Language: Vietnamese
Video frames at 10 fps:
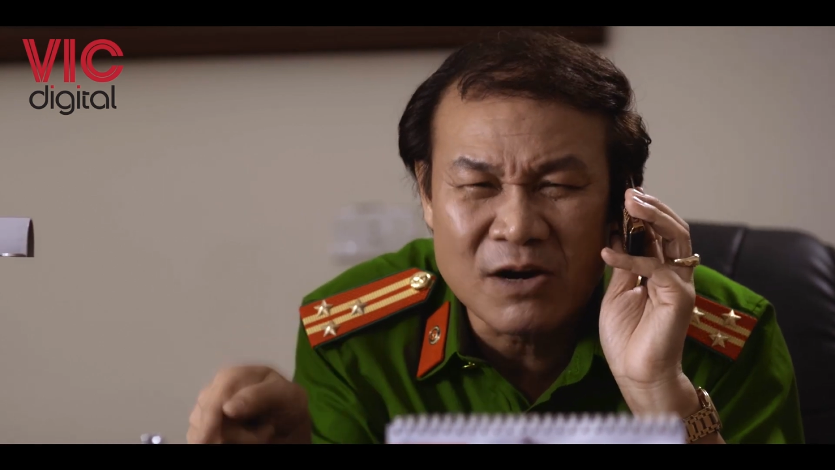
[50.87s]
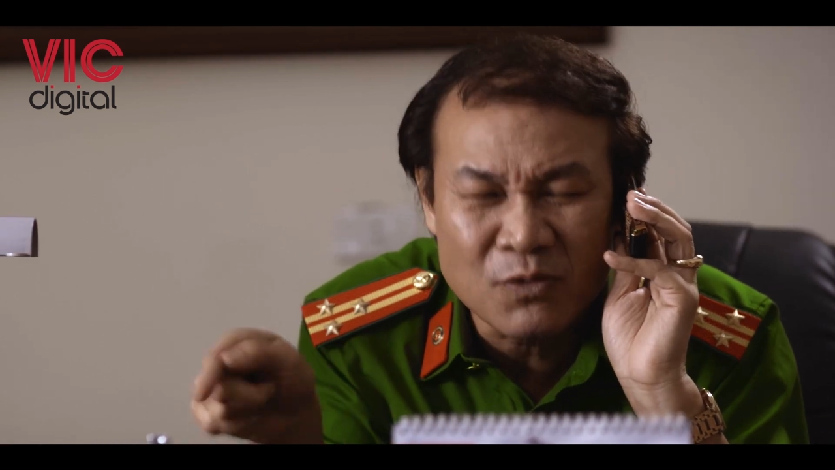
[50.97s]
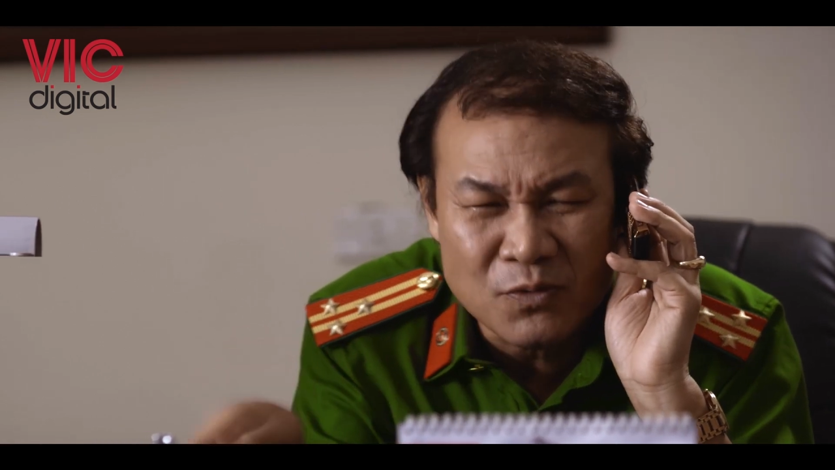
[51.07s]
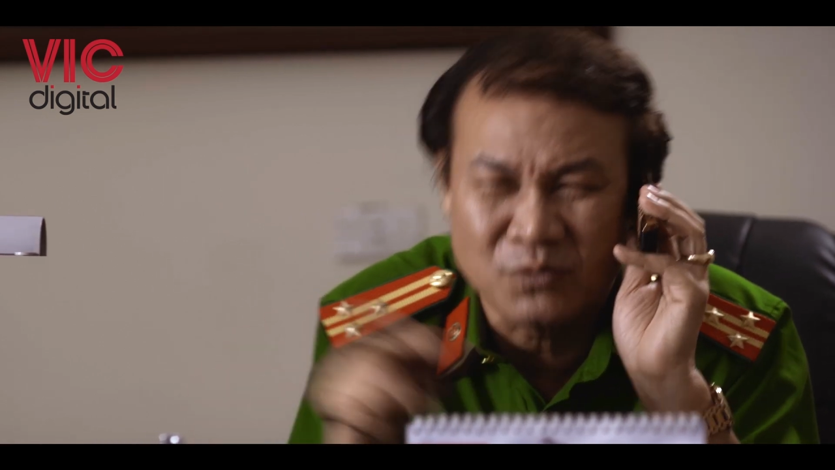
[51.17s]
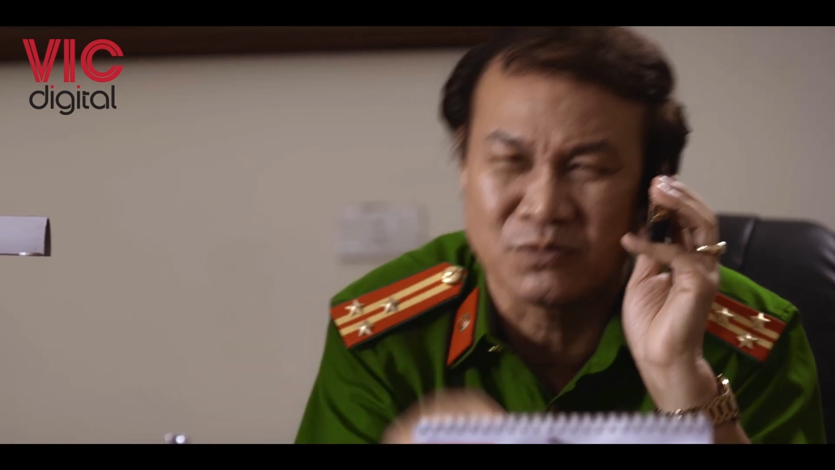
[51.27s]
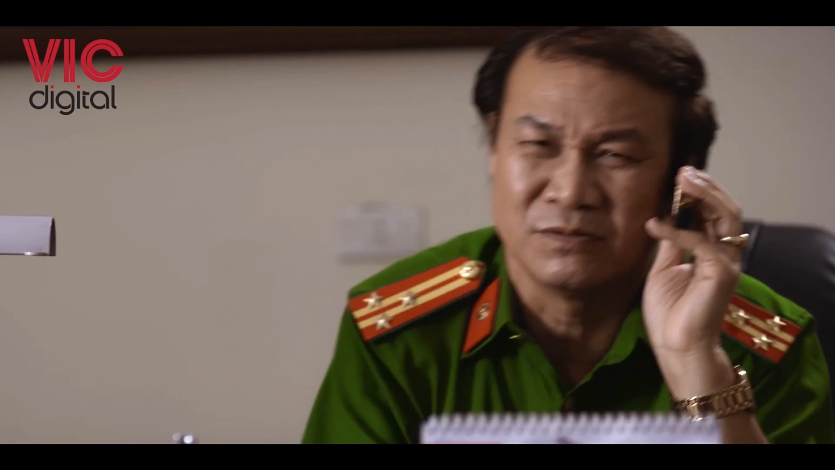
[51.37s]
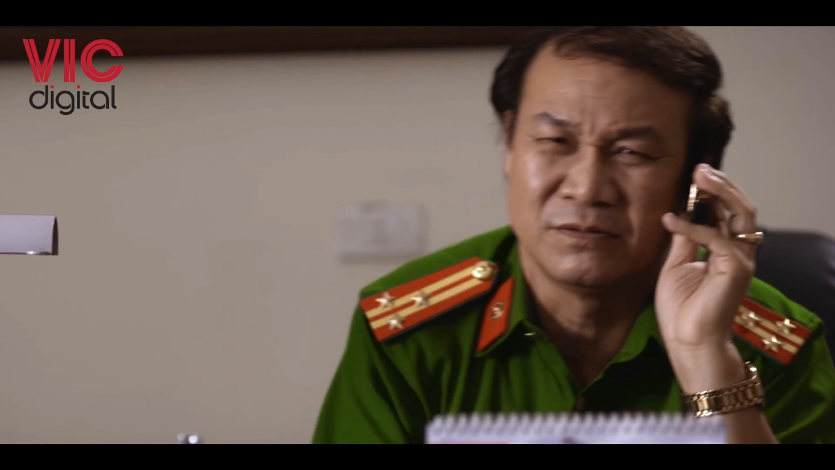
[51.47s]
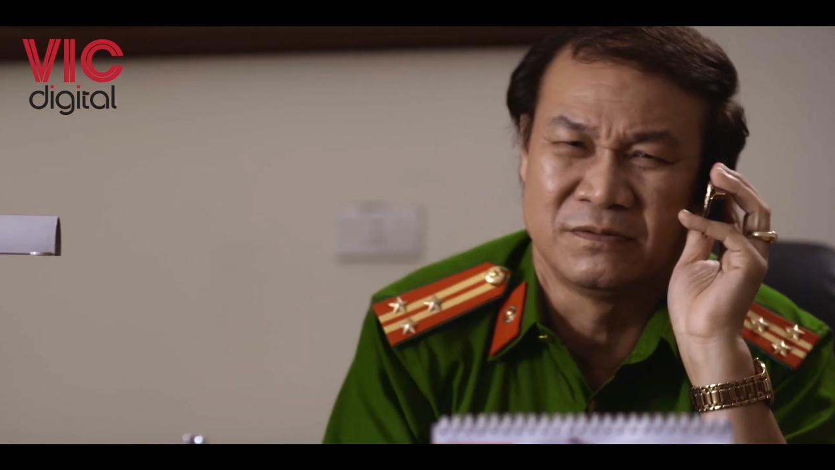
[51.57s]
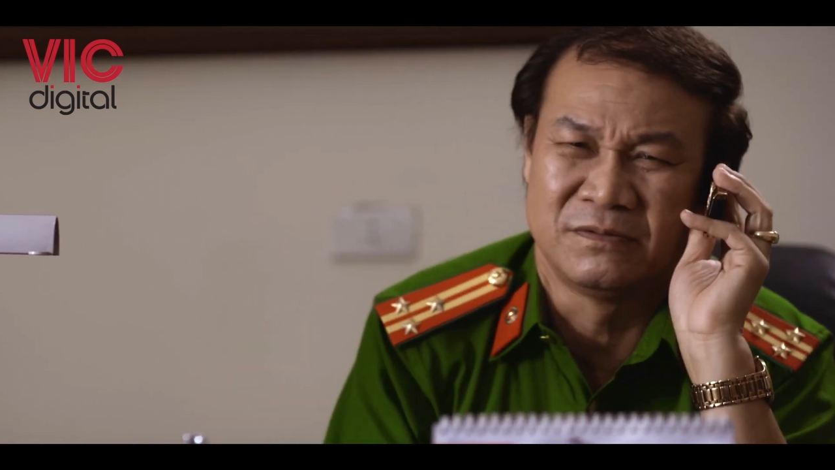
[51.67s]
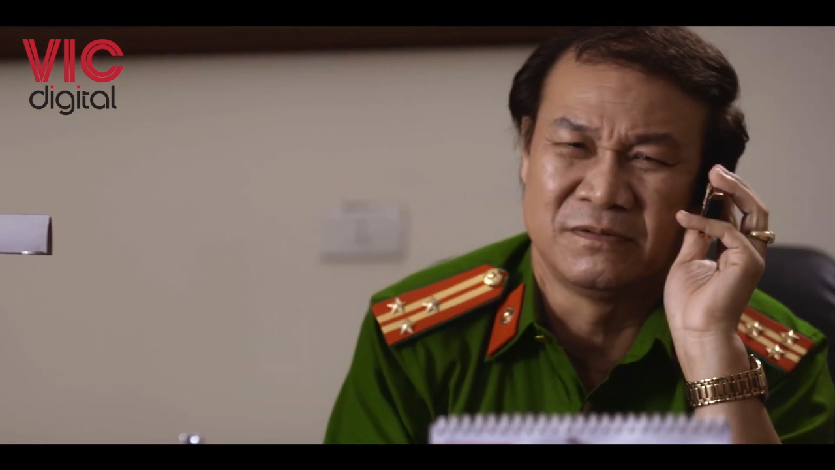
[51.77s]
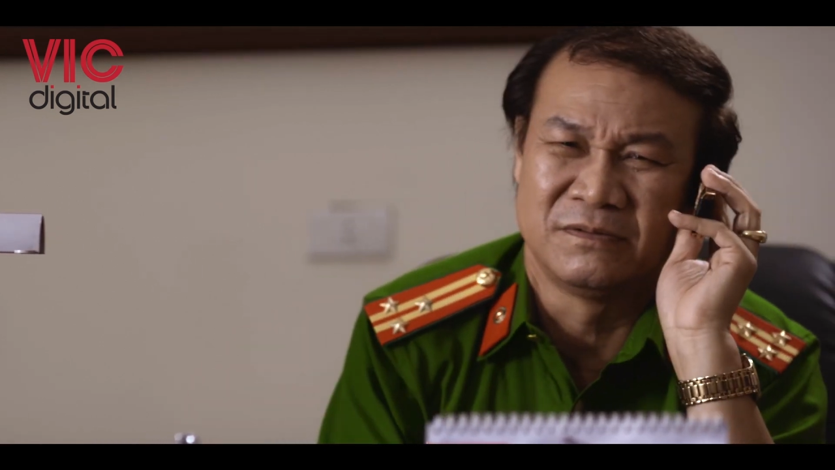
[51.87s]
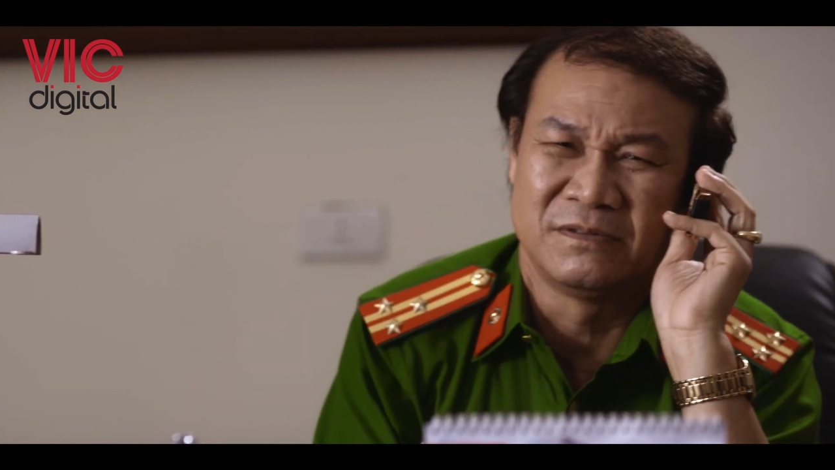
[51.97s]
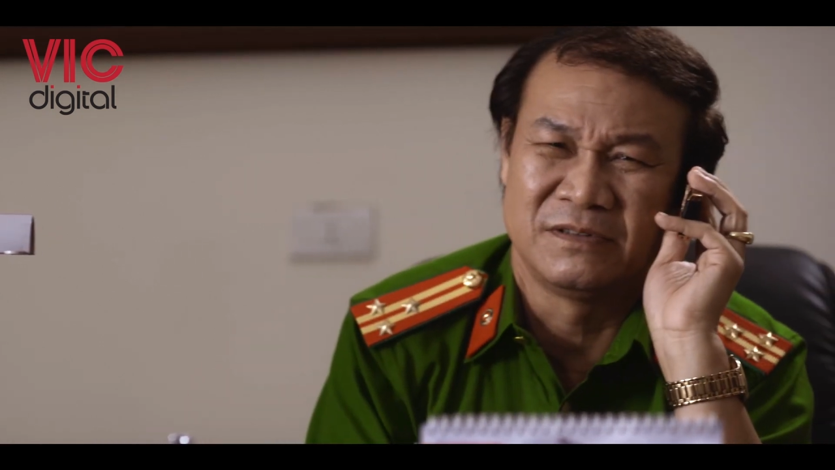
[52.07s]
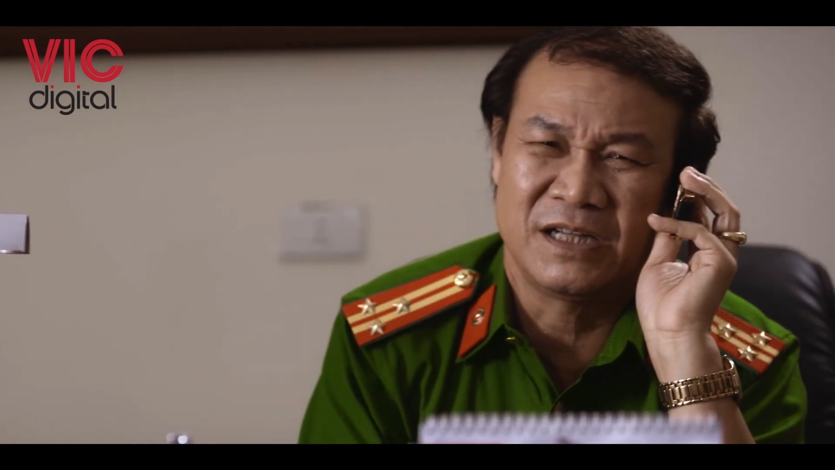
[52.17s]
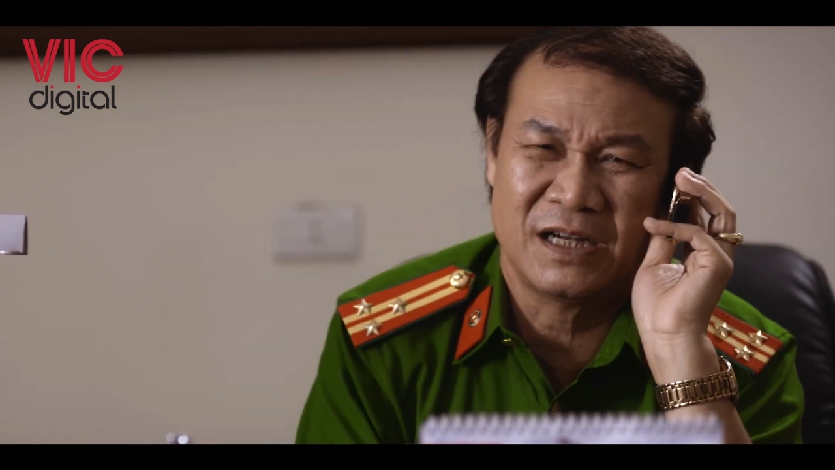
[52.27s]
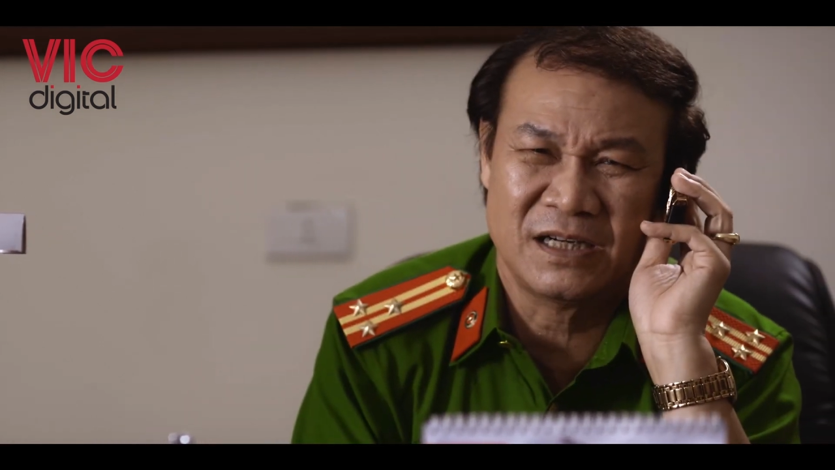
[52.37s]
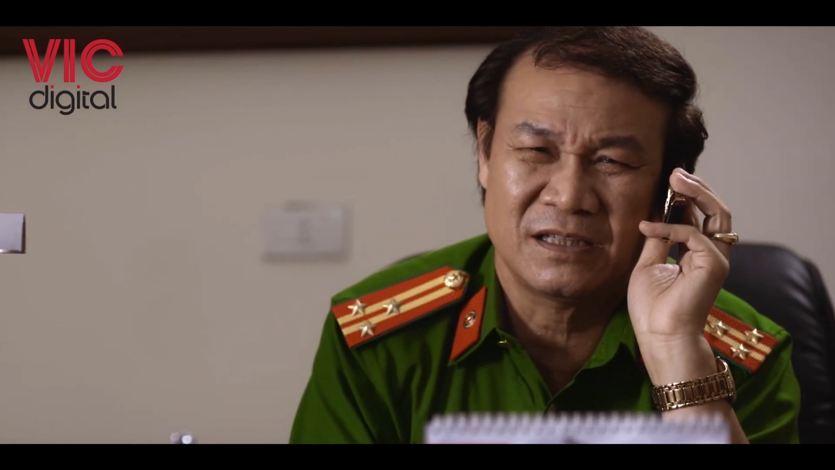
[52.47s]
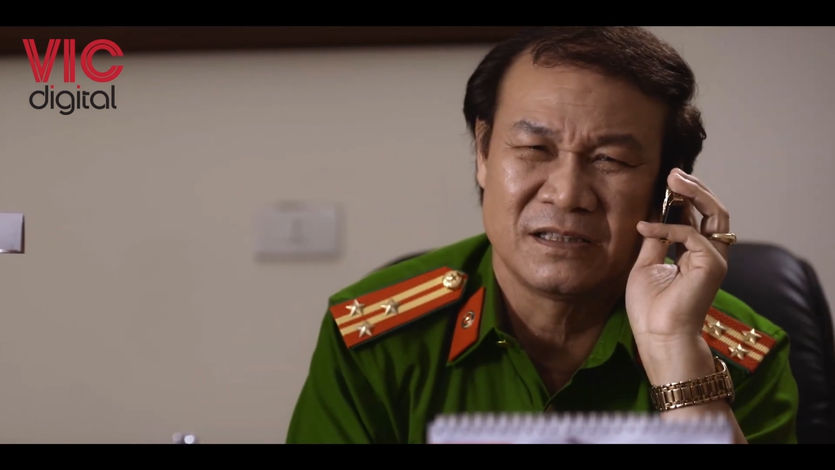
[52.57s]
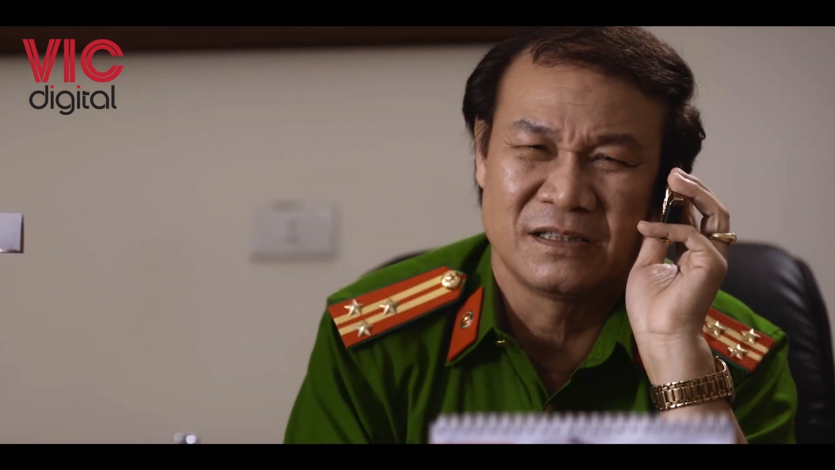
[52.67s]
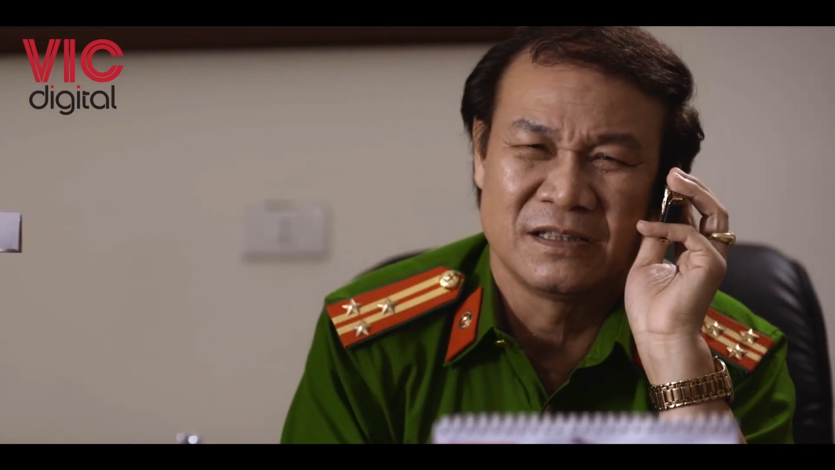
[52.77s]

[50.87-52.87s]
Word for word: đâu đó